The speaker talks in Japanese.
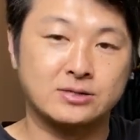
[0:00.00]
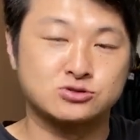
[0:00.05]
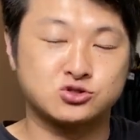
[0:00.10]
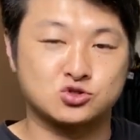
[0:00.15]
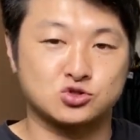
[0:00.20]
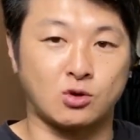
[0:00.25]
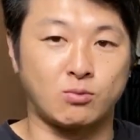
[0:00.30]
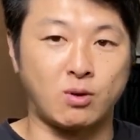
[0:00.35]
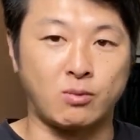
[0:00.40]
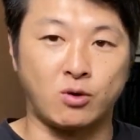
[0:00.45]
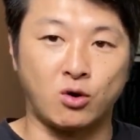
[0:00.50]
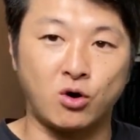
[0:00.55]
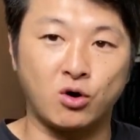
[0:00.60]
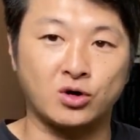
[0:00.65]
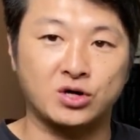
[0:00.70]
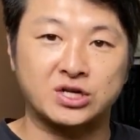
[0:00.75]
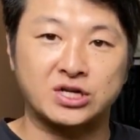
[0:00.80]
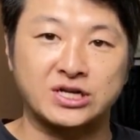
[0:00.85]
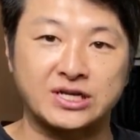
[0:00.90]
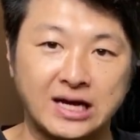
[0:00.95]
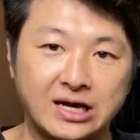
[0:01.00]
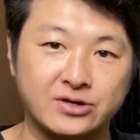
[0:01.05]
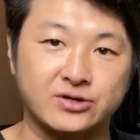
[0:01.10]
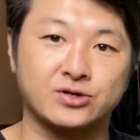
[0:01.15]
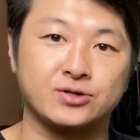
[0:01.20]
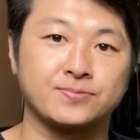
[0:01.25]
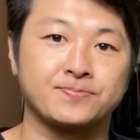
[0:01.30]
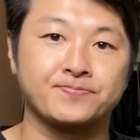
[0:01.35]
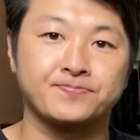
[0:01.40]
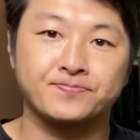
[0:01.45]
太ももを開く。
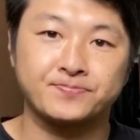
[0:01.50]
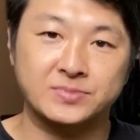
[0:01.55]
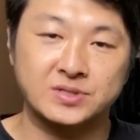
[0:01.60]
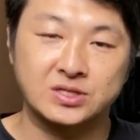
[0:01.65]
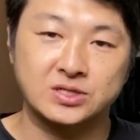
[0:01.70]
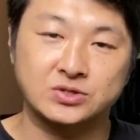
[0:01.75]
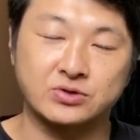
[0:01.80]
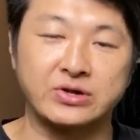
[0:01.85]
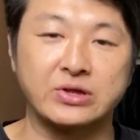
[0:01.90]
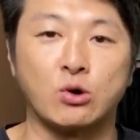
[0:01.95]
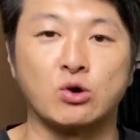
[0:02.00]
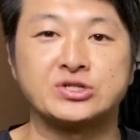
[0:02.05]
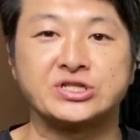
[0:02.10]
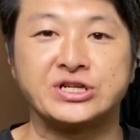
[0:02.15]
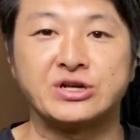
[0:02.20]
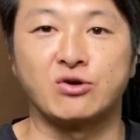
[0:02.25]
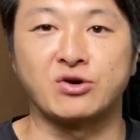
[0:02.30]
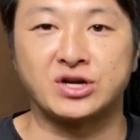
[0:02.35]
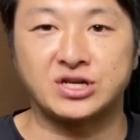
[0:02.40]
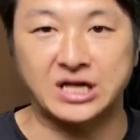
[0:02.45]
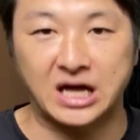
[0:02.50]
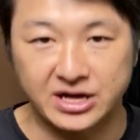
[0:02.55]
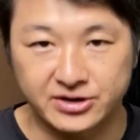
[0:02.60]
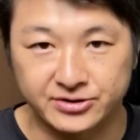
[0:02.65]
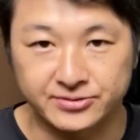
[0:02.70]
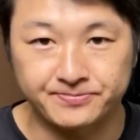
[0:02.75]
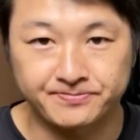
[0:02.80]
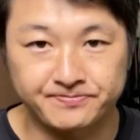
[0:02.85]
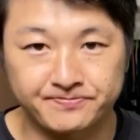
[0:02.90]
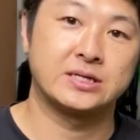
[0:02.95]
これでお尻を鍛える。
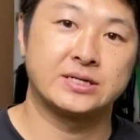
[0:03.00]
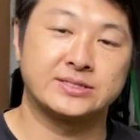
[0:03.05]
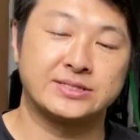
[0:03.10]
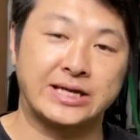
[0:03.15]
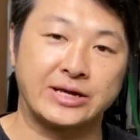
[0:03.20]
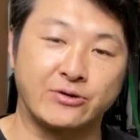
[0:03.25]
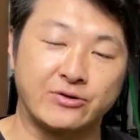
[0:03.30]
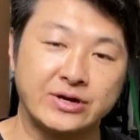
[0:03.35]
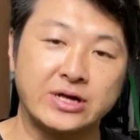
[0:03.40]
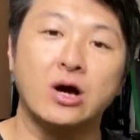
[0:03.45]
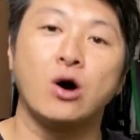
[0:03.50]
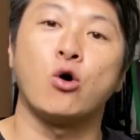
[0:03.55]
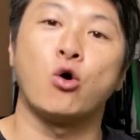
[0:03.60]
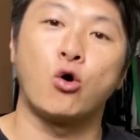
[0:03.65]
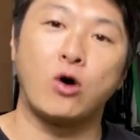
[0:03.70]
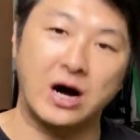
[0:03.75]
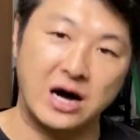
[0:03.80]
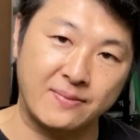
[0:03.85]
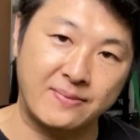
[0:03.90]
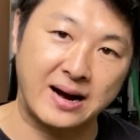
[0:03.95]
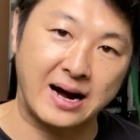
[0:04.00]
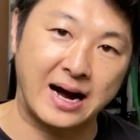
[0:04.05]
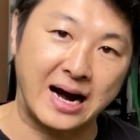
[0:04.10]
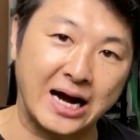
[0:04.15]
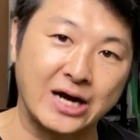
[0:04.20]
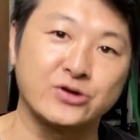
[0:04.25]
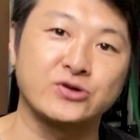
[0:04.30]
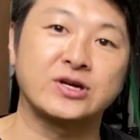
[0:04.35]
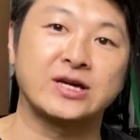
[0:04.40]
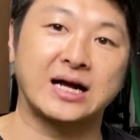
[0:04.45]
最後に、歩幅、
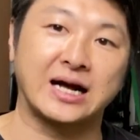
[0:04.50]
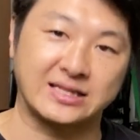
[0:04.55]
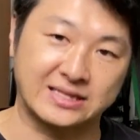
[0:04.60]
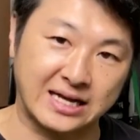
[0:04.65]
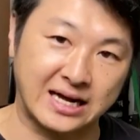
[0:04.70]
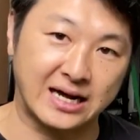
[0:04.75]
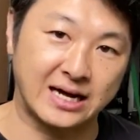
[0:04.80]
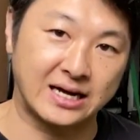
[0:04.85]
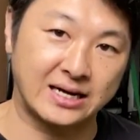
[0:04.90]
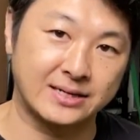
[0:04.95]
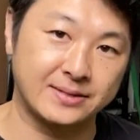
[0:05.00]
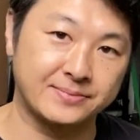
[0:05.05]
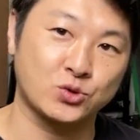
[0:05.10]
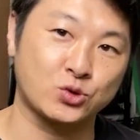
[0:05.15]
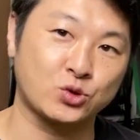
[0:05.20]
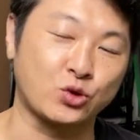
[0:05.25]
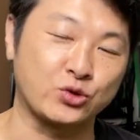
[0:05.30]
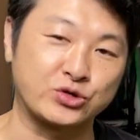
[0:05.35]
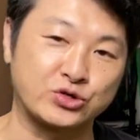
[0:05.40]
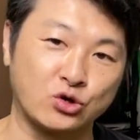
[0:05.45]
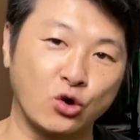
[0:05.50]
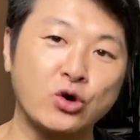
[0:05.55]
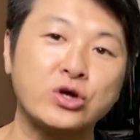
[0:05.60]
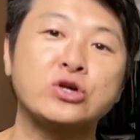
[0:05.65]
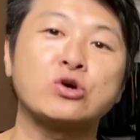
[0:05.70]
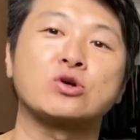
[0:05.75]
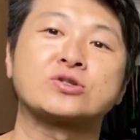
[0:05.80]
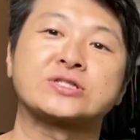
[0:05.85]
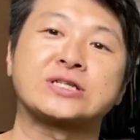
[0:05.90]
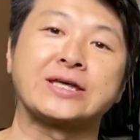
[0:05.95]
歩き方というのを
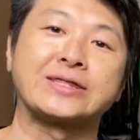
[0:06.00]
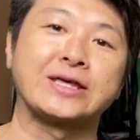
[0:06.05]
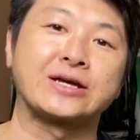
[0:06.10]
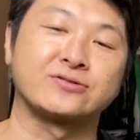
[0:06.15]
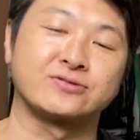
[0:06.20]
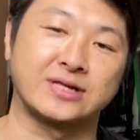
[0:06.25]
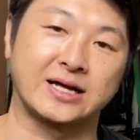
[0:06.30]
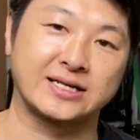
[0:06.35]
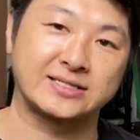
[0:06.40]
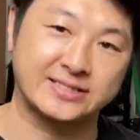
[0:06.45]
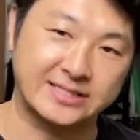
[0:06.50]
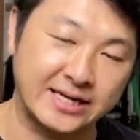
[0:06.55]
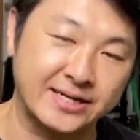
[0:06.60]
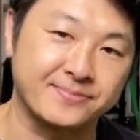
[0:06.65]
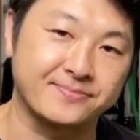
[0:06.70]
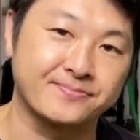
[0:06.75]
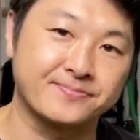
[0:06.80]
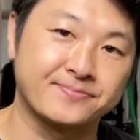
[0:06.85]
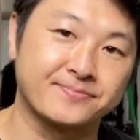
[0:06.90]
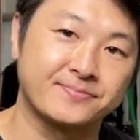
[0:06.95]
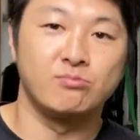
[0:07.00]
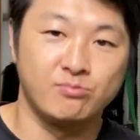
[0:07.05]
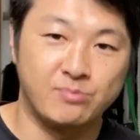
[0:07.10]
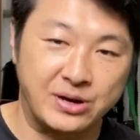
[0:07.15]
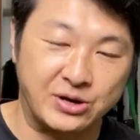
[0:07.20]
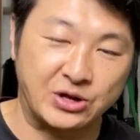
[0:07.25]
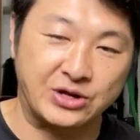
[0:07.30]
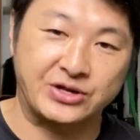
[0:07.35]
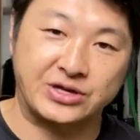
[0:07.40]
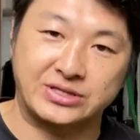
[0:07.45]
気をつけてください。
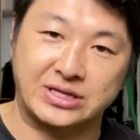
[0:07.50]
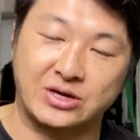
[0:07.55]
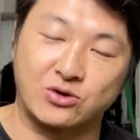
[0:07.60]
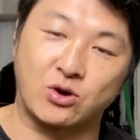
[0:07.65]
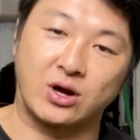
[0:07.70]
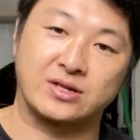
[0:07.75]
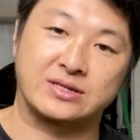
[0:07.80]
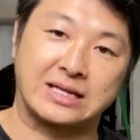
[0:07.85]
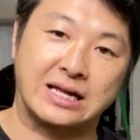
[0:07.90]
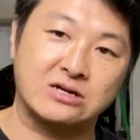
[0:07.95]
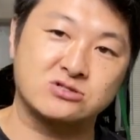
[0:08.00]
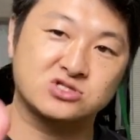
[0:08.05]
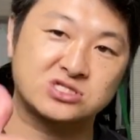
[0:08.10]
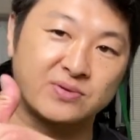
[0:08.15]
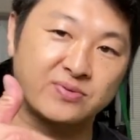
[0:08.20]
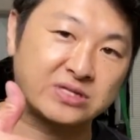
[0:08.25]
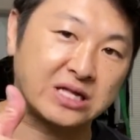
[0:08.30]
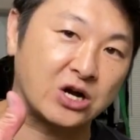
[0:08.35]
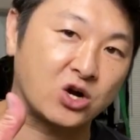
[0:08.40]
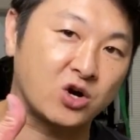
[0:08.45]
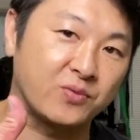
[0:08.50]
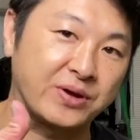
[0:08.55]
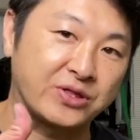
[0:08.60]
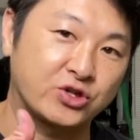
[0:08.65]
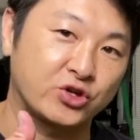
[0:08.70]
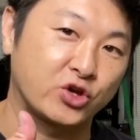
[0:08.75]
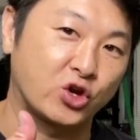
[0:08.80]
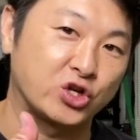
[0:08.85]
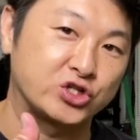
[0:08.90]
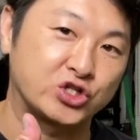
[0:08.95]
勉強だった方、よかったらグッドボタン、
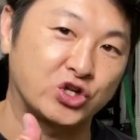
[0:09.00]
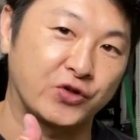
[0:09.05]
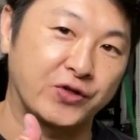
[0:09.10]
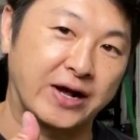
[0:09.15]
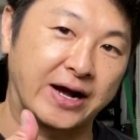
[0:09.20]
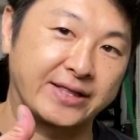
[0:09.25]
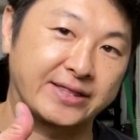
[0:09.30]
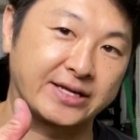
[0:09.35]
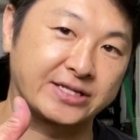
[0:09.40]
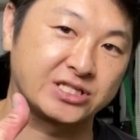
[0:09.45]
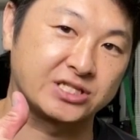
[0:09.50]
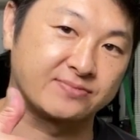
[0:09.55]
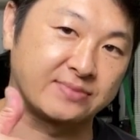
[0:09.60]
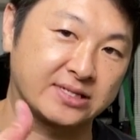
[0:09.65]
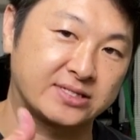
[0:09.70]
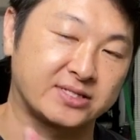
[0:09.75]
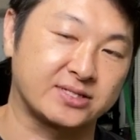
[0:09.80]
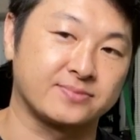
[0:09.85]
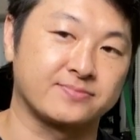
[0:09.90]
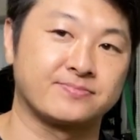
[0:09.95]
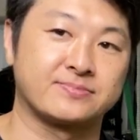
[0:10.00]
コメントよろしくお願いいたします。